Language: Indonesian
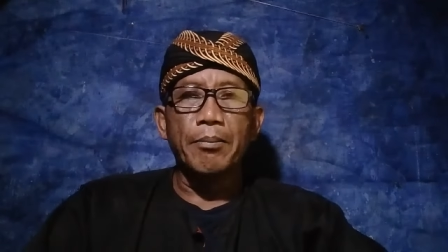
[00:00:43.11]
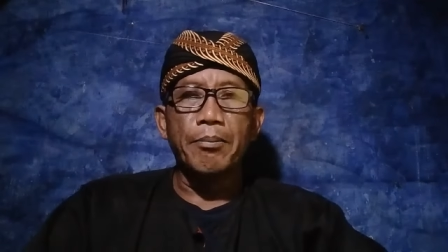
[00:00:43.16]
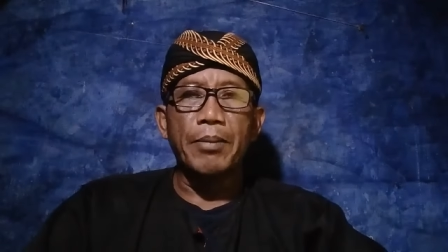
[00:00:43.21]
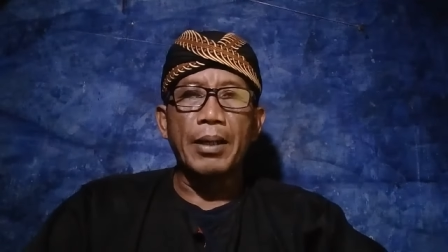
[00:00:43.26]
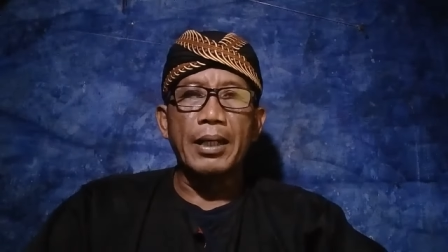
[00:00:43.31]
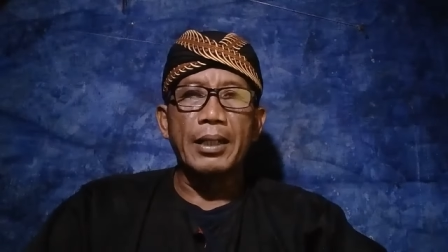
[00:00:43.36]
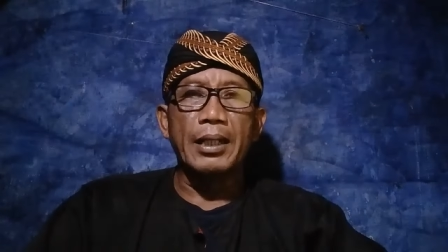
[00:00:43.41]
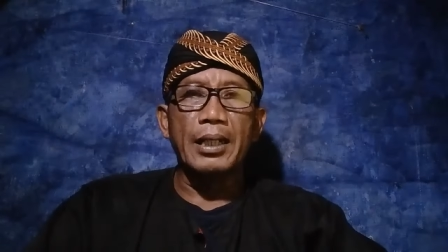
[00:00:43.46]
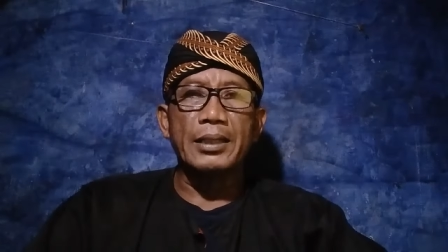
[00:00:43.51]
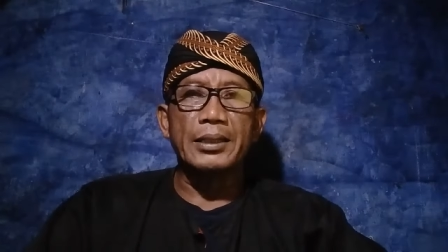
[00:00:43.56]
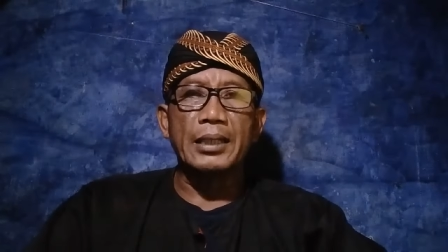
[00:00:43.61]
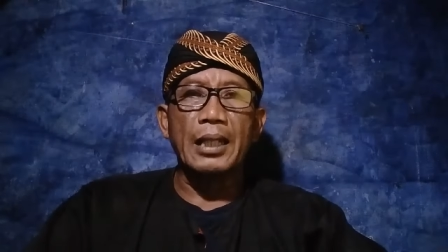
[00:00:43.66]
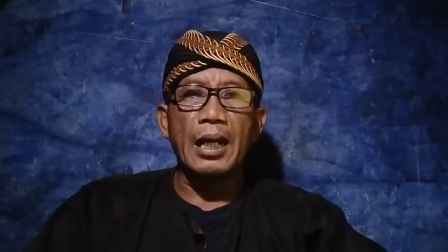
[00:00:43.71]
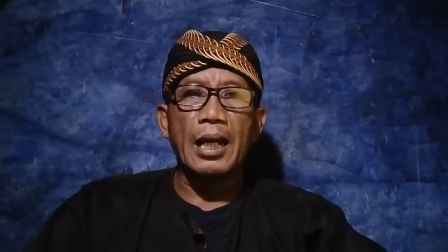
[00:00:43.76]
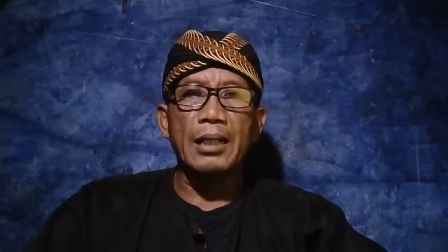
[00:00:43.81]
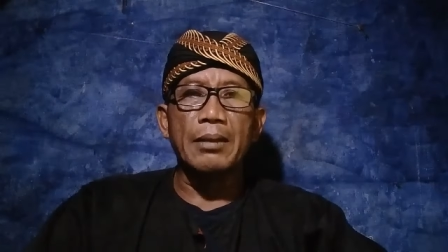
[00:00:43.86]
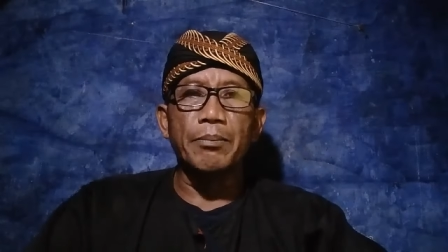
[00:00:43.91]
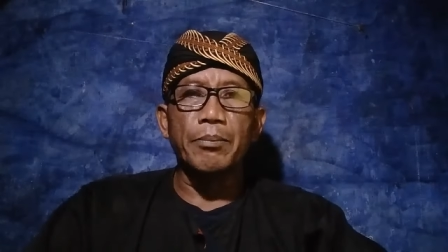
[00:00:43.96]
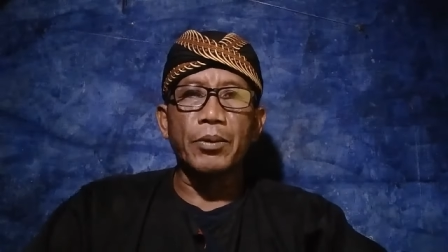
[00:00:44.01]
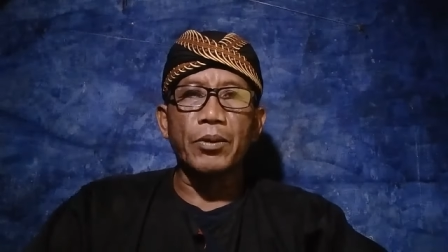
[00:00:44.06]
Pada
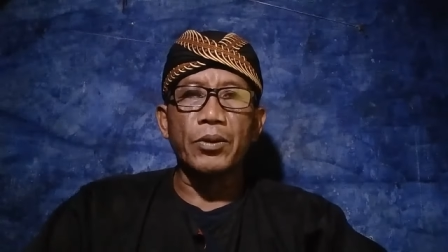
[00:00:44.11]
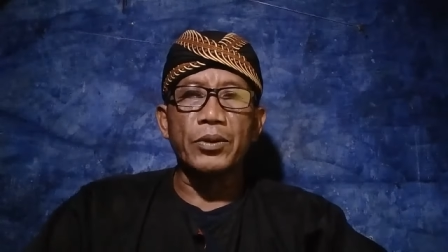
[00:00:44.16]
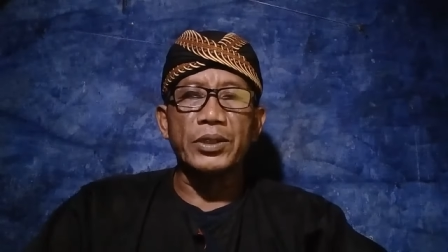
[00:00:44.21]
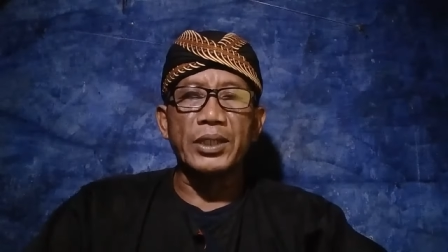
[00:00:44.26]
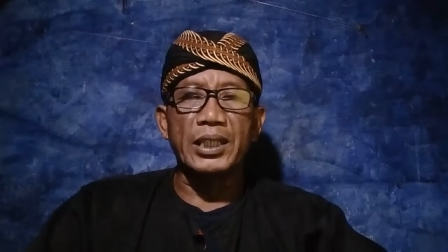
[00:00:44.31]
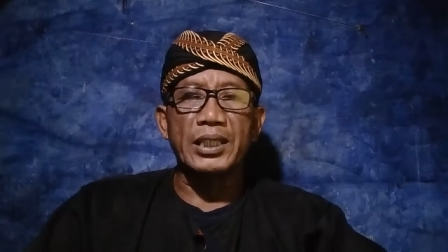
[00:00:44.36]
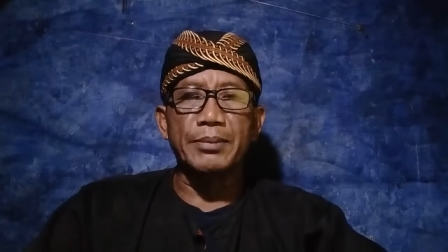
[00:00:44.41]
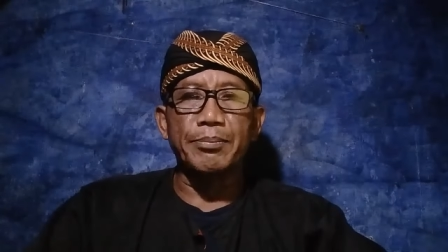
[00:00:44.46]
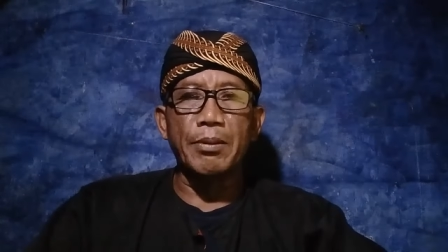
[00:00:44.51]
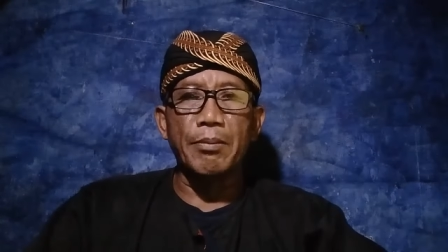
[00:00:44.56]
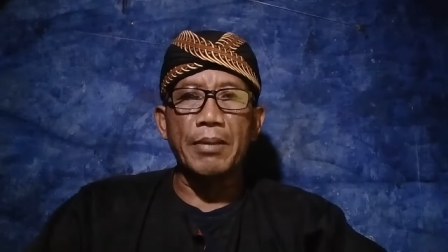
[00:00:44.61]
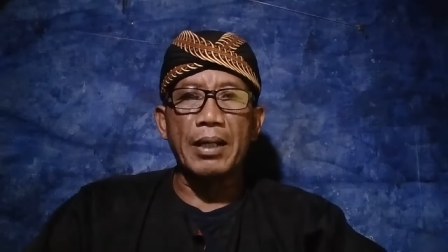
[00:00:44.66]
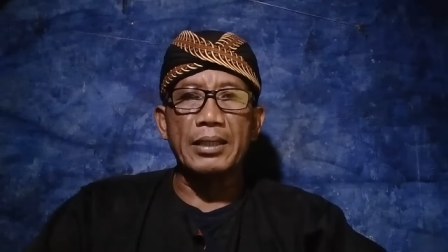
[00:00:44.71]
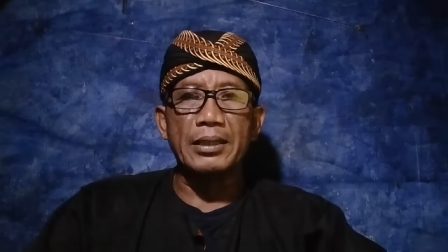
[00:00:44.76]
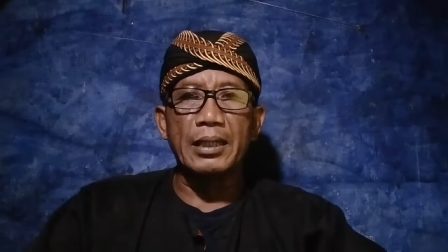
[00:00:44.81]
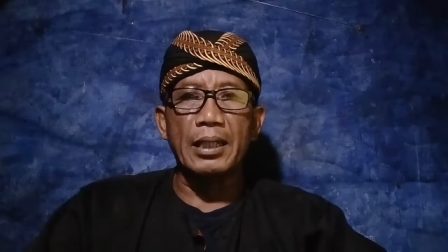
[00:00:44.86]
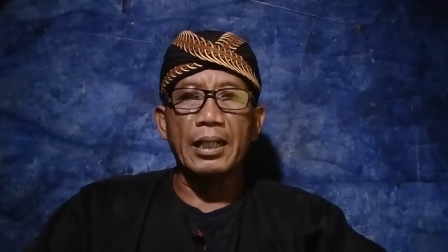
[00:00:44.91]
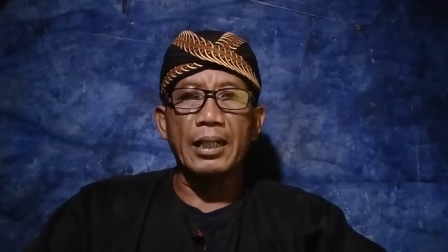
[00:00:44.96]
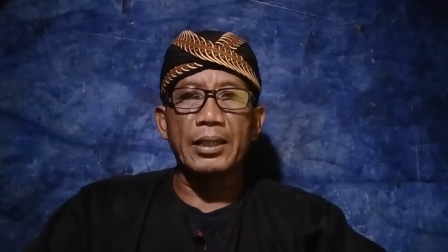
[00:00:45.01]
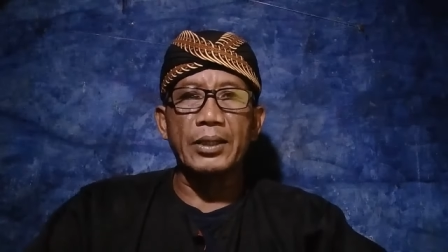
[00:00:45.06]
saat proses
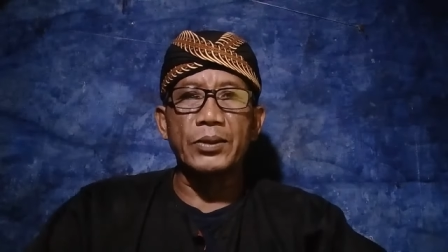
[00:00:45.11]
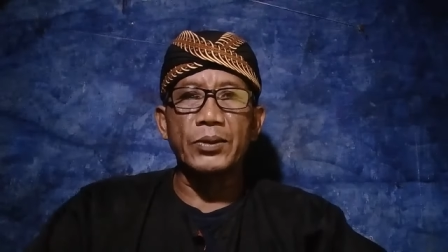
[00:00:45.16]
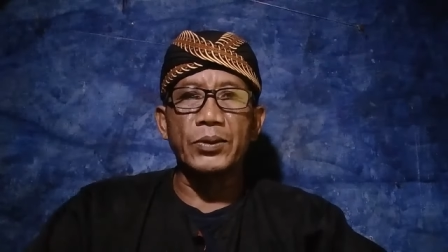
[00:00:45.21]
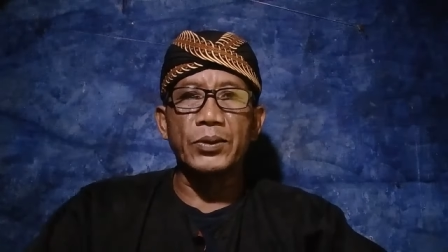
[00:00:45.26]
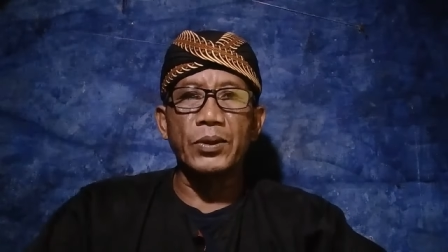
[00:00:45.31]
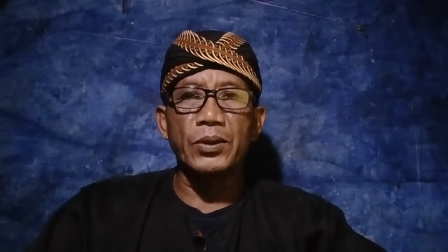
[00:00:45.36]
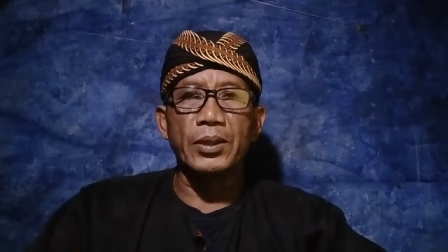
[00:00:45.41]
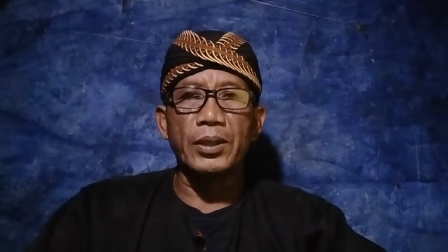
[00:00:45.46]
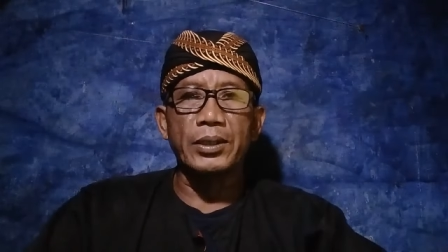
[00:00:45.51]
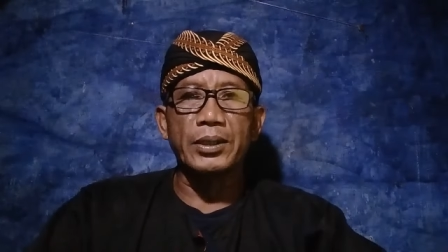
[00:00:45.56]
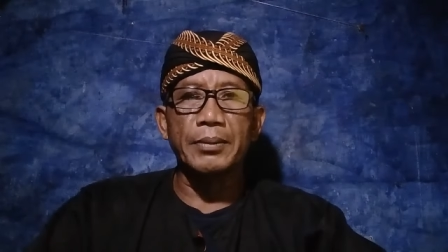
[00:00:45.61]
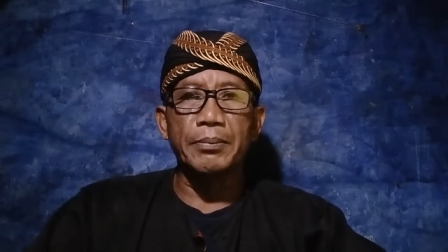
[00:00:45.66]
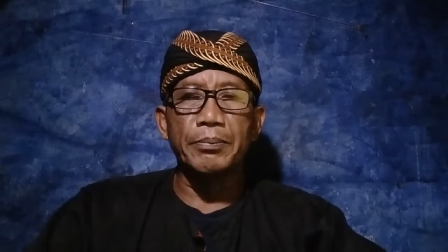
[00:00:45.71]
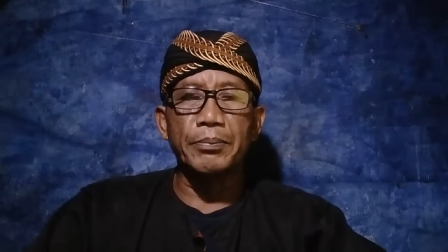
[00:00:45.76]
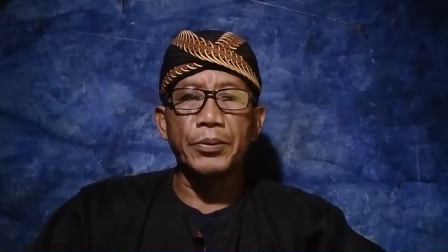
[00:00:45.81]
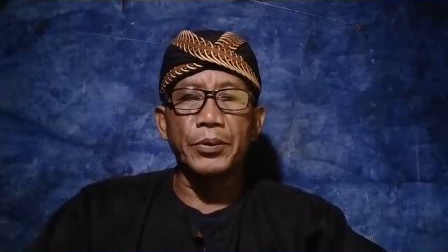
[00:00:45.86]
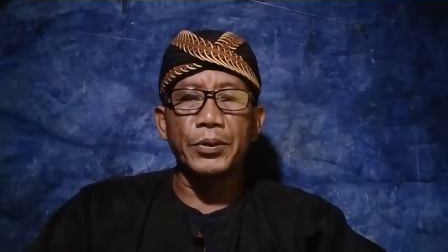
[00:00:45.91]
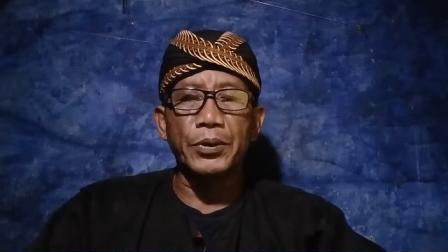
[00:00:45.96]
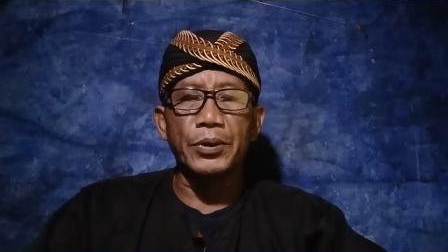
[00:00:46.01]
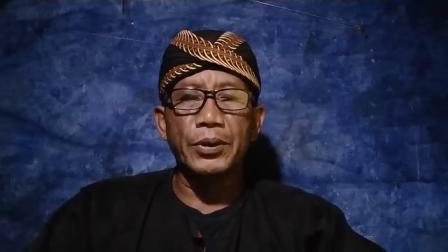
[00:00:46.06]
pemasangan susu
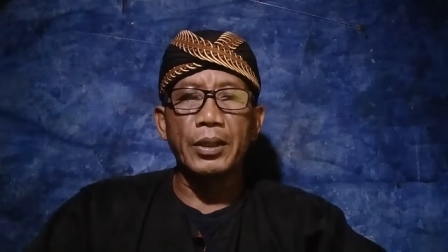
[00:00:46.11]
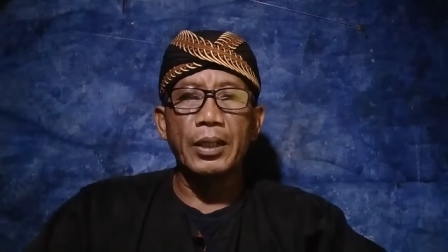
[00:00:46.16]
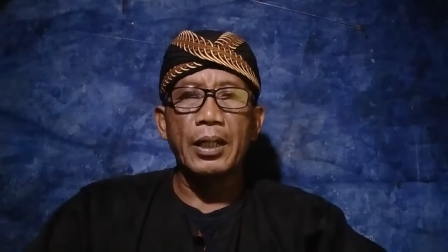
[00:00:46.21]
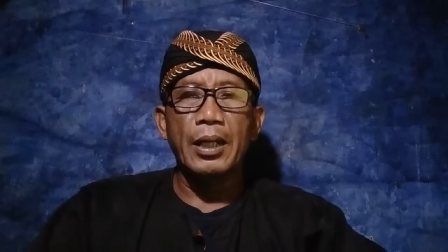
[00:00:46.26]
tersebut,